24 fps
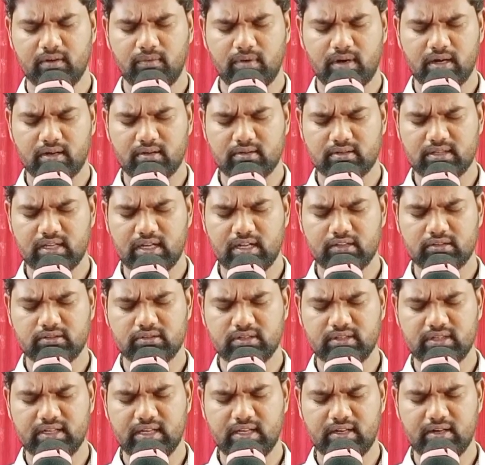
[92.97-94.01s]
వారి
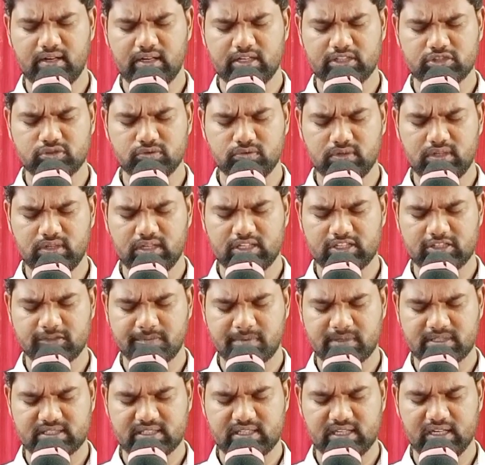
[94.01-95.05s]
హృదయాలతో నేరుగా సూటిగా
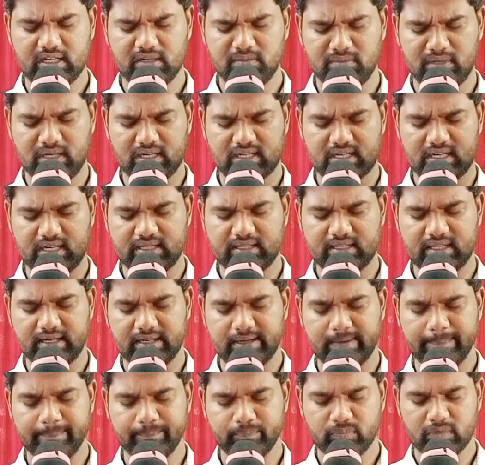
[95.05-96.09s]
స్పష్టంగా
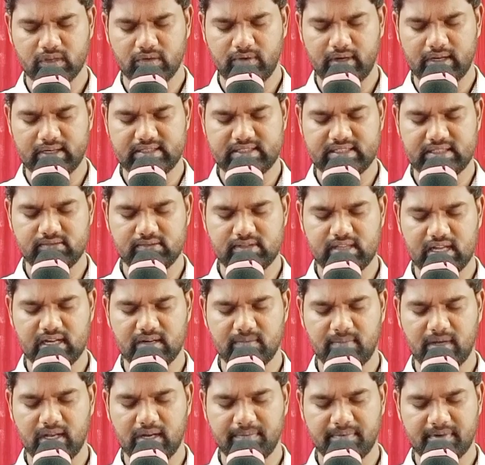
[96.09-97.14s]
మాట్లాడుతండి వారి
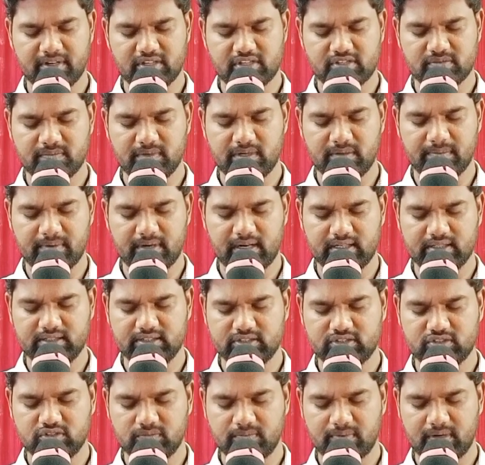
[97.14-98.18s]
జీవితాలను బలపరచమని
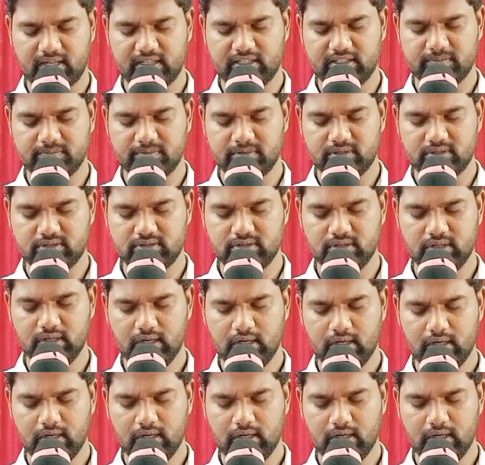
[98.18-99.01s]
ప్రార్థిస్తూ ప్రాధేయపడుతూ